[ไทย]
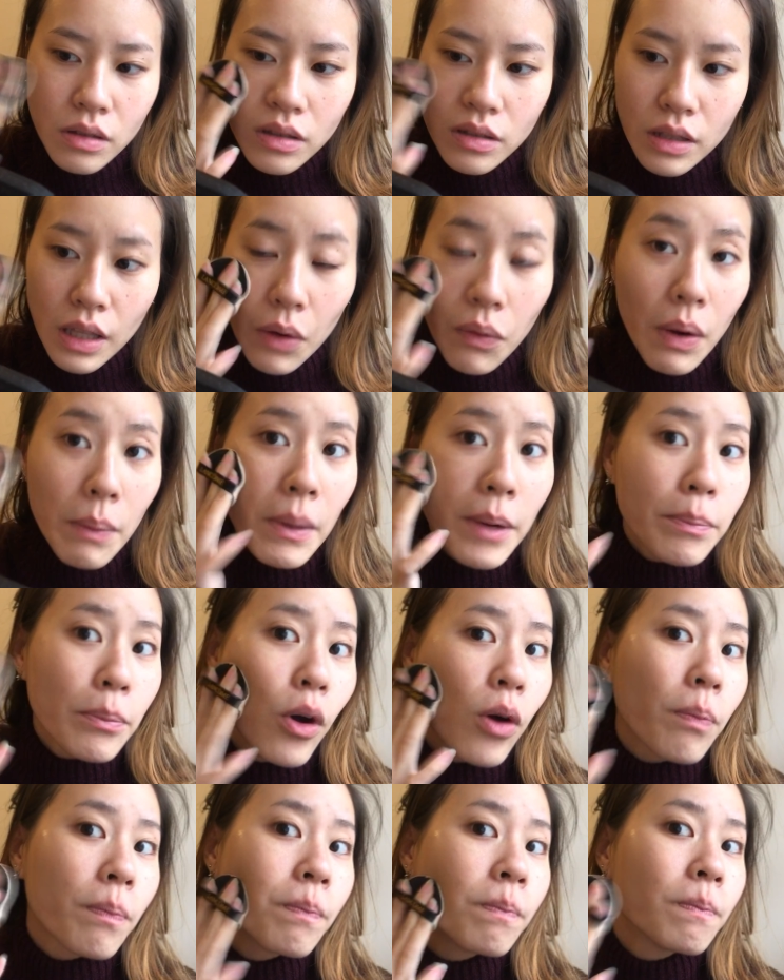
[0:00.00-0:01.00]
แต่ว่ามันป
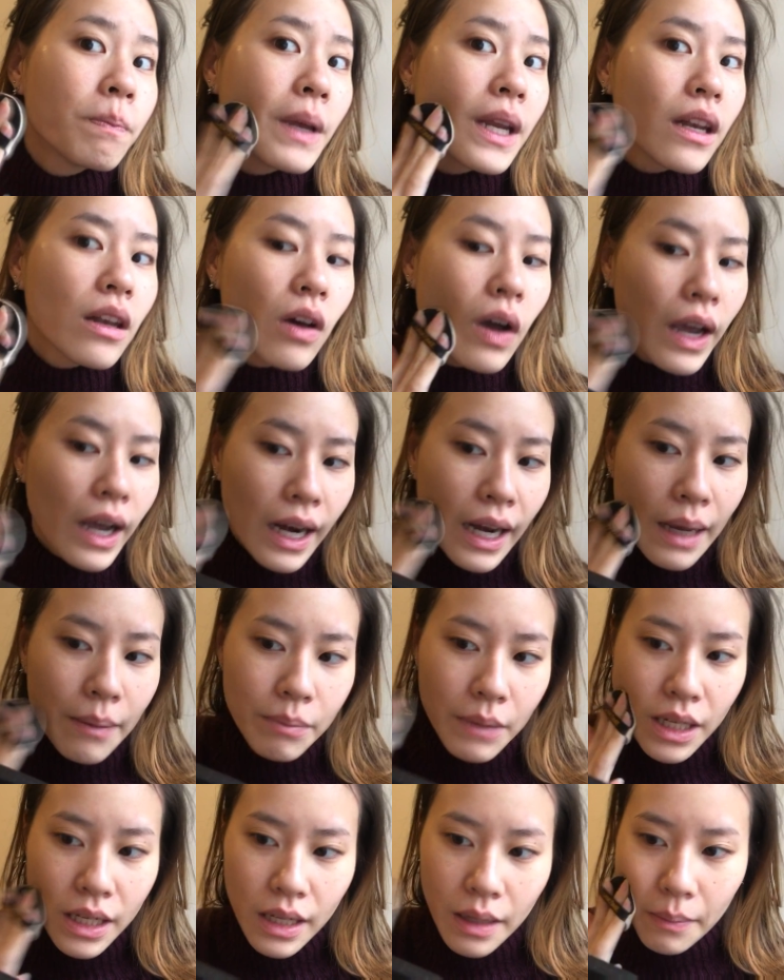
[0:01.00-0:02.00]
กปิดรอยค
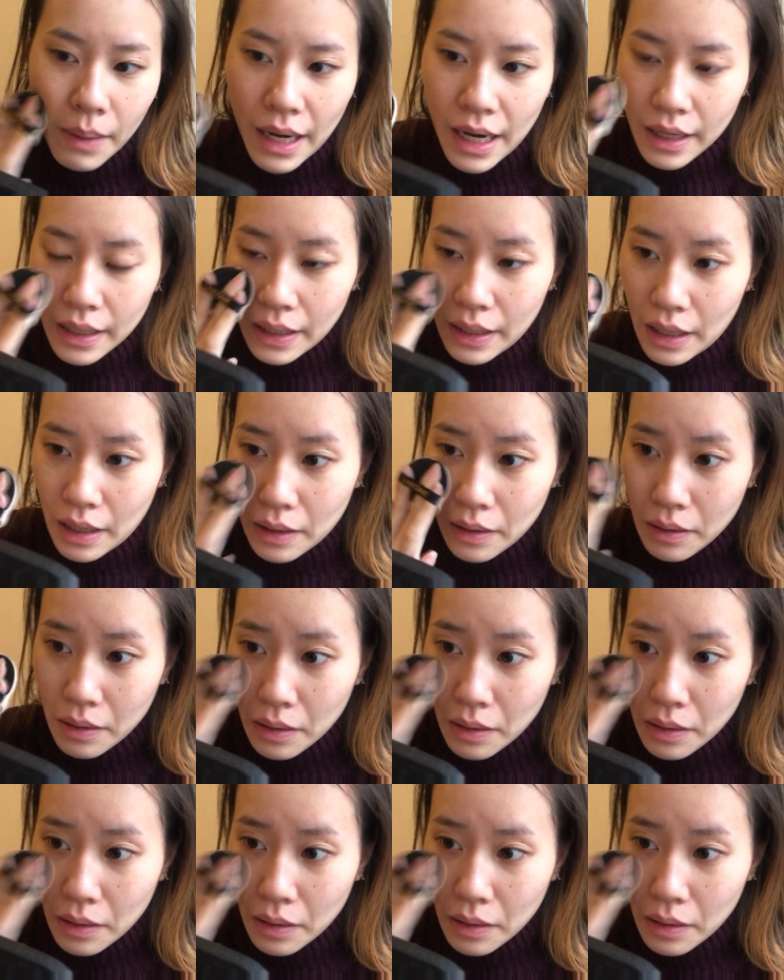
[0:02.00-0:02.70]
ล้ำได้ดีมากเลยนะ